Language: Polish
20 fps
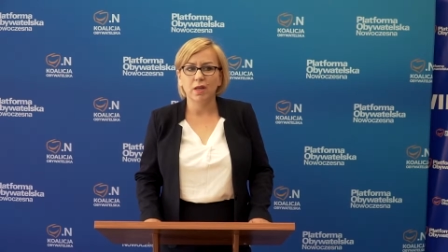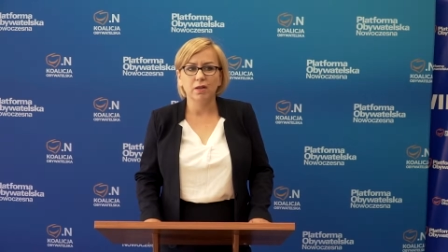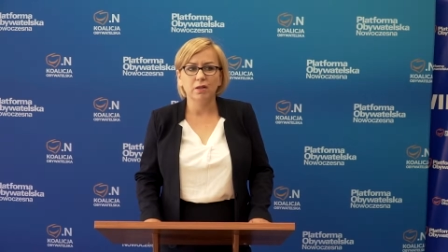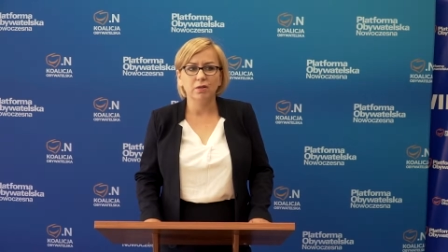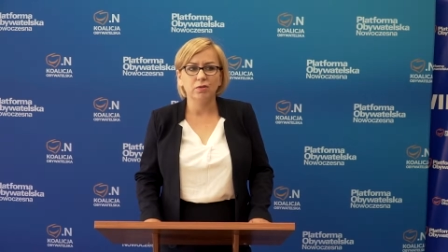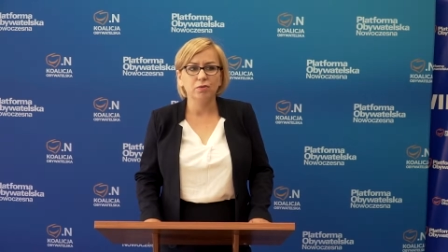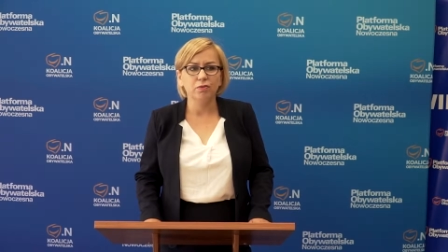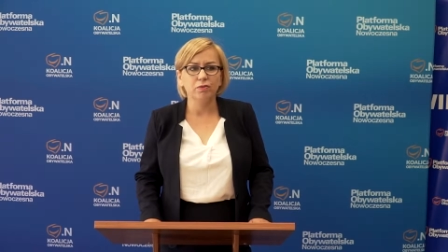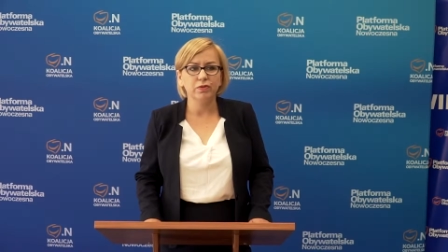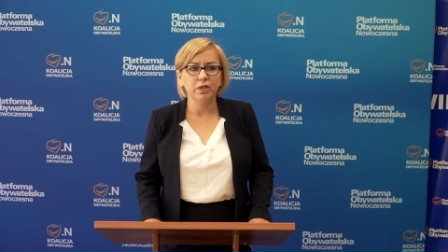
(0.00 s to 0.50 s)

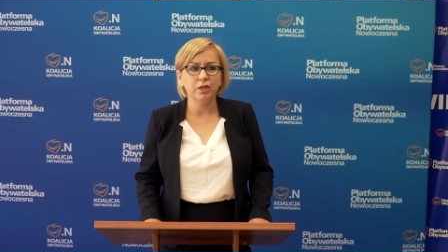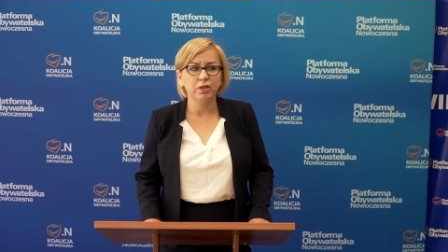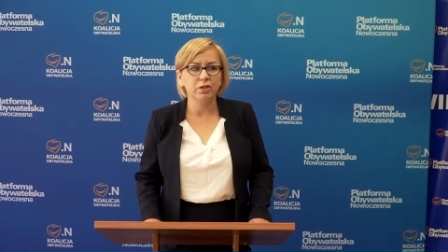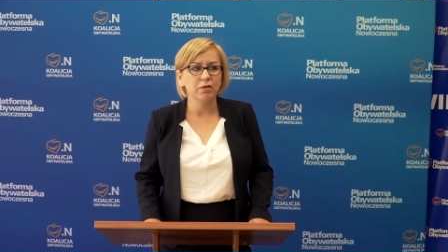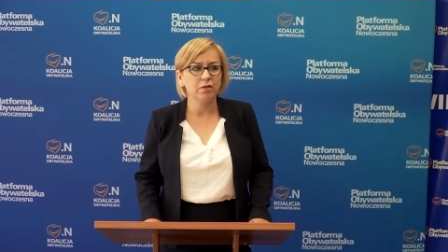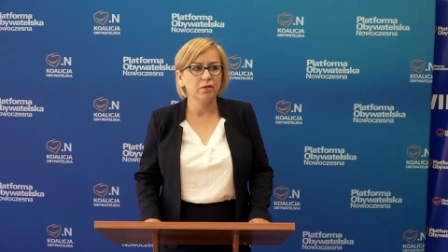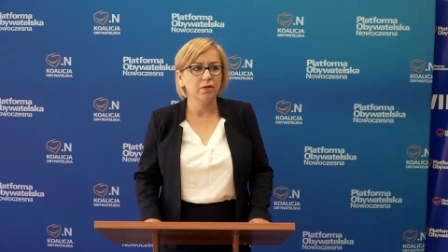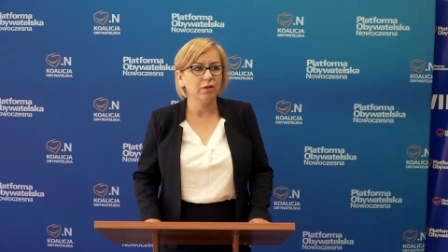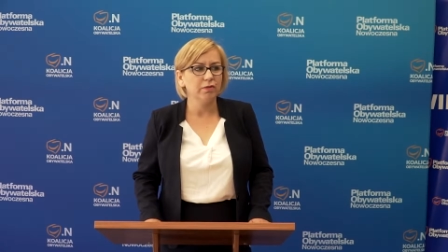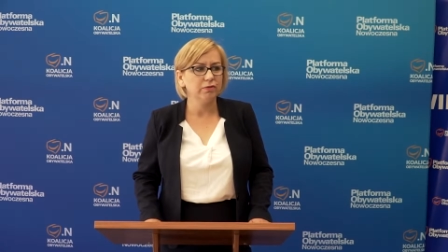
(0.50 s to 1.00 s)
ale
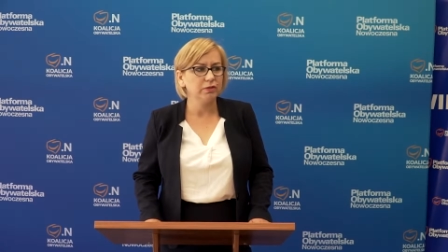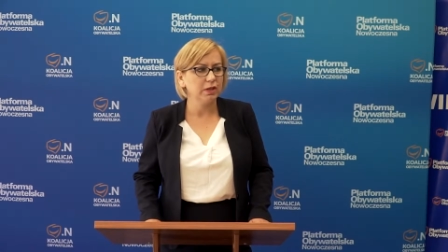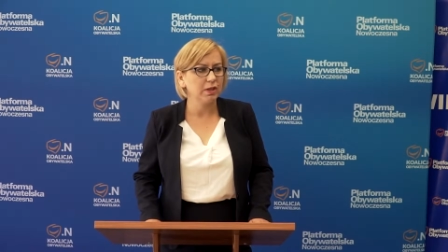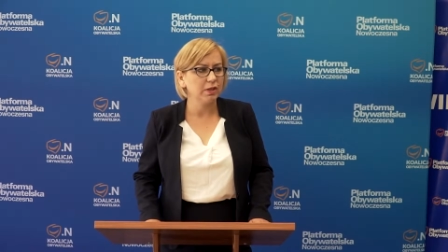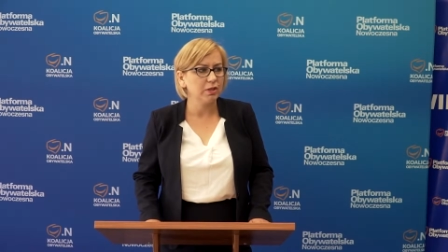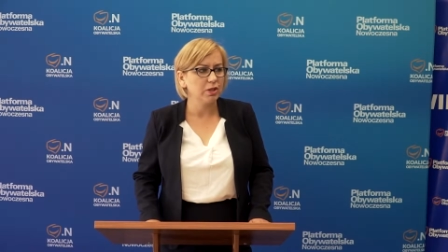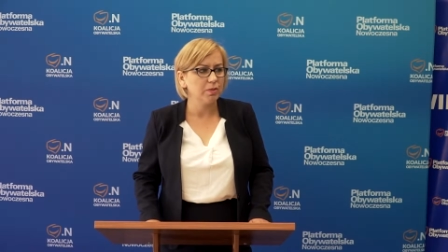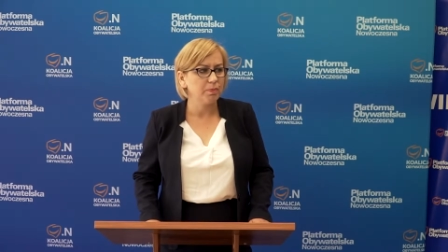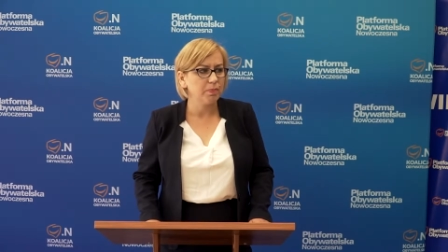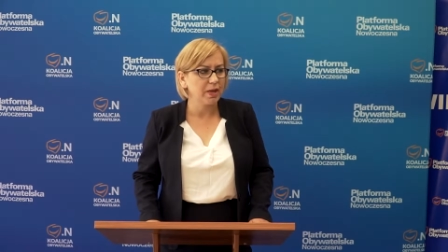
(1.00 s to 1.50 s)
również e, w
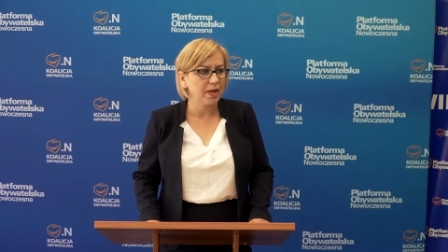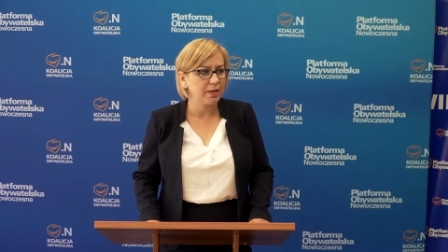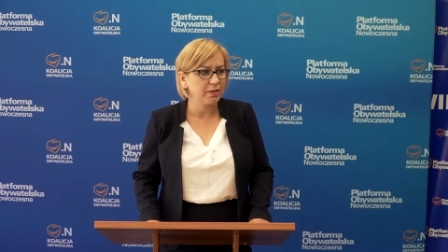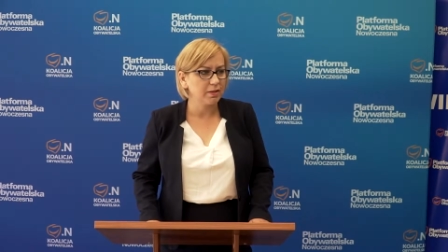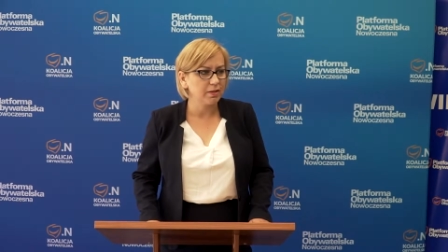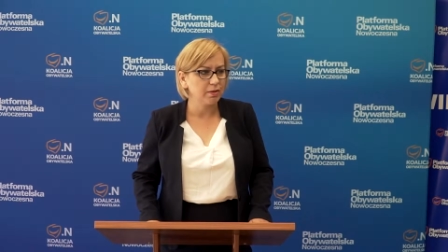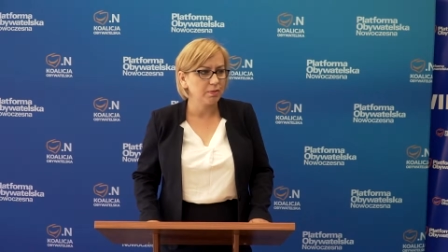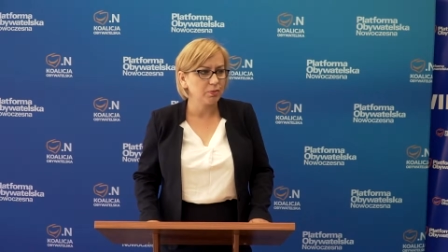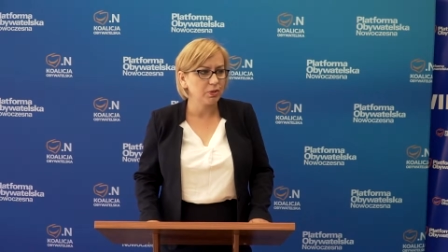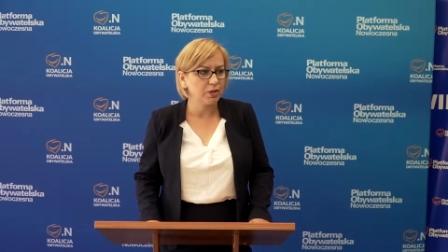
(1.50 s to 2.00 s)
trakcie
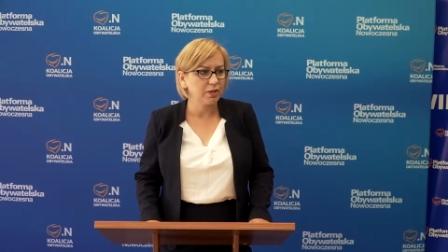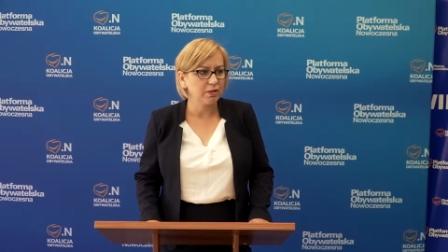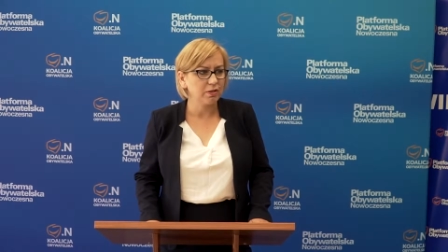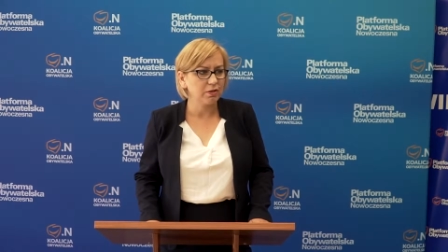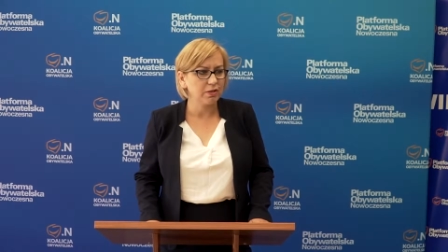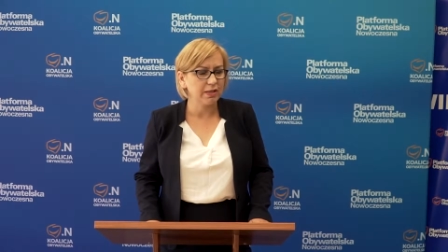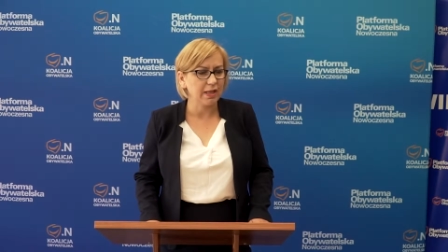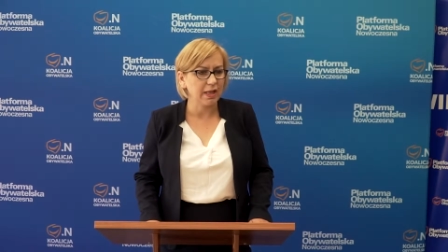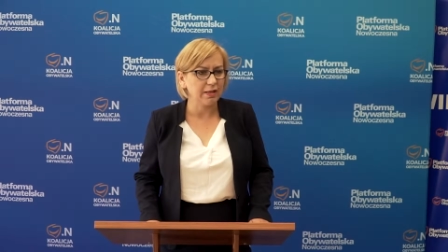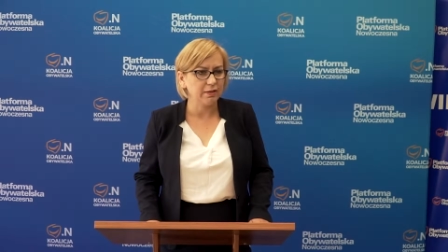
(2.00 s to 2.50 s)
pracy przez
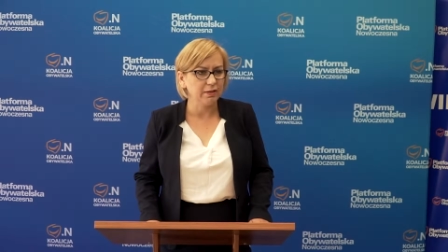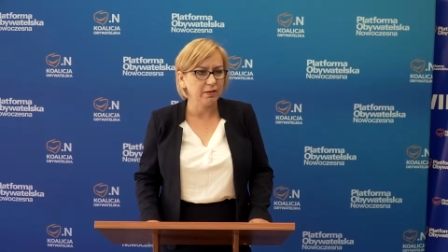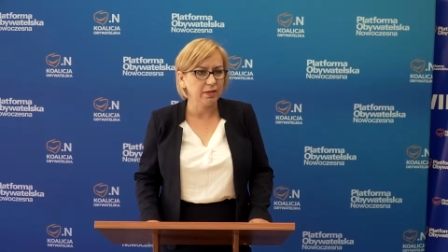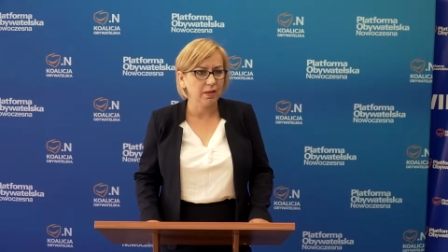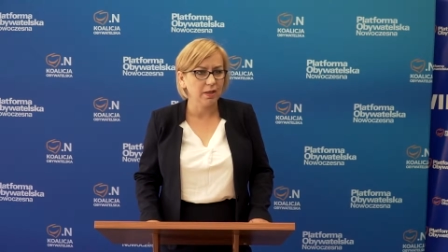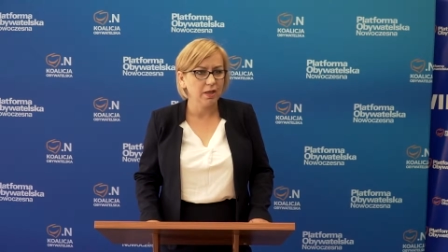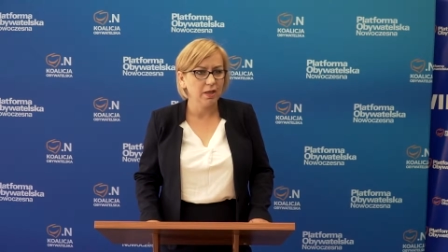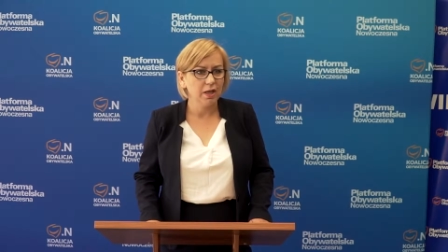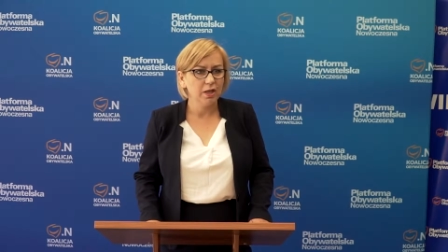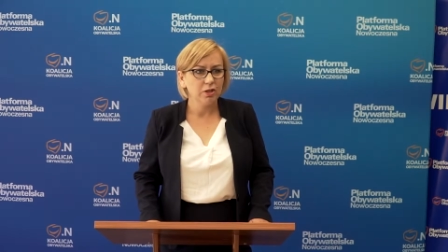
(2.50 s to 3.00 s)

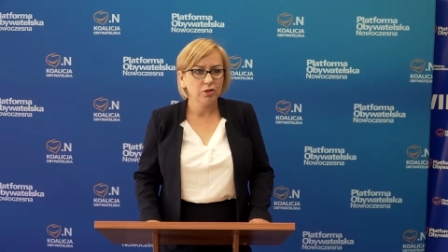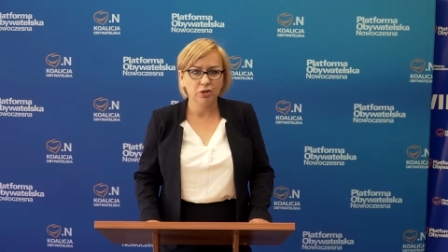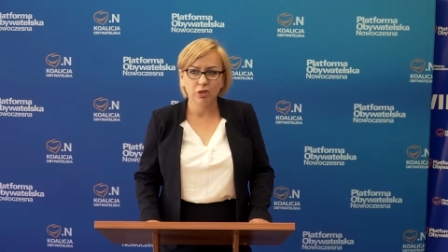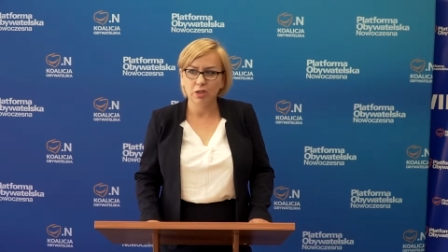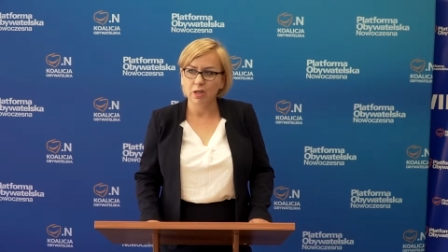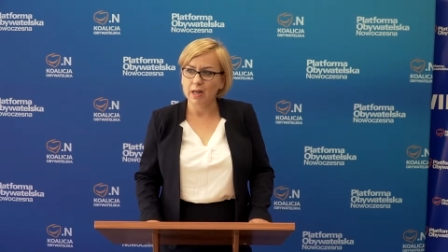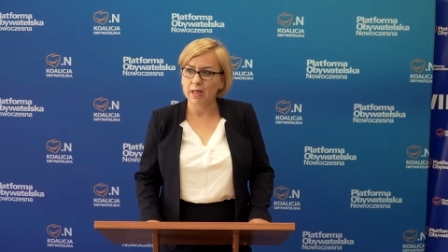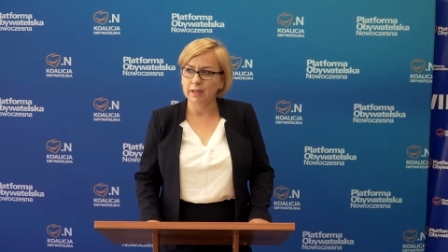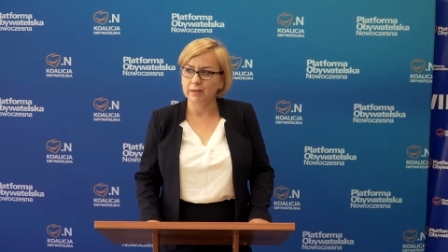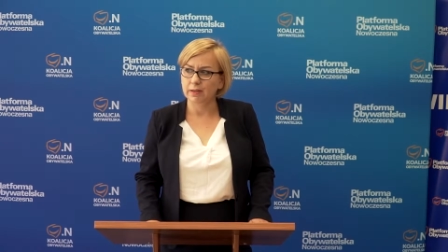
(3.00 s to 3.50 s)
ostatnie
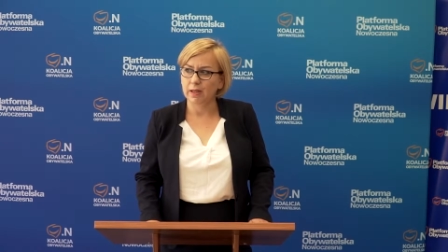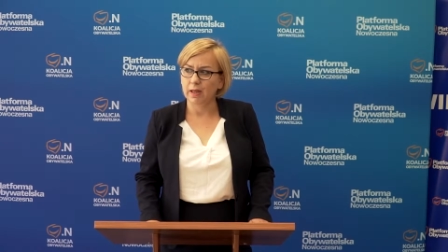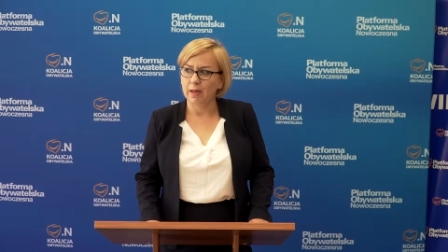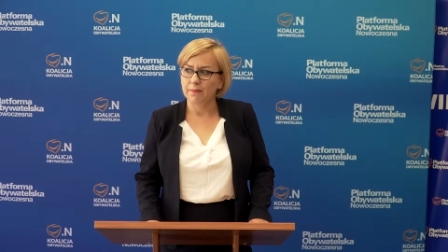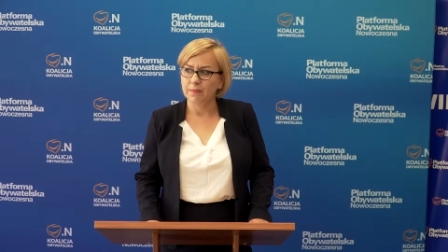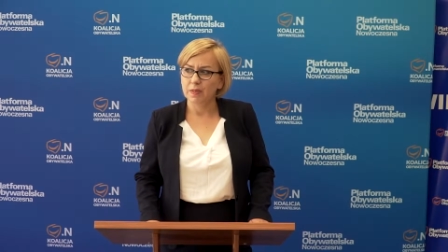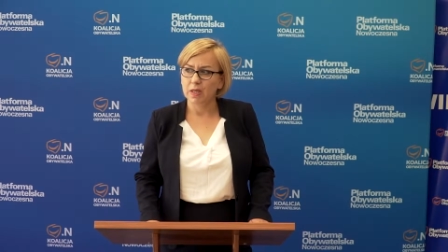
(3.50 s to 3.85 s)
trzy lata.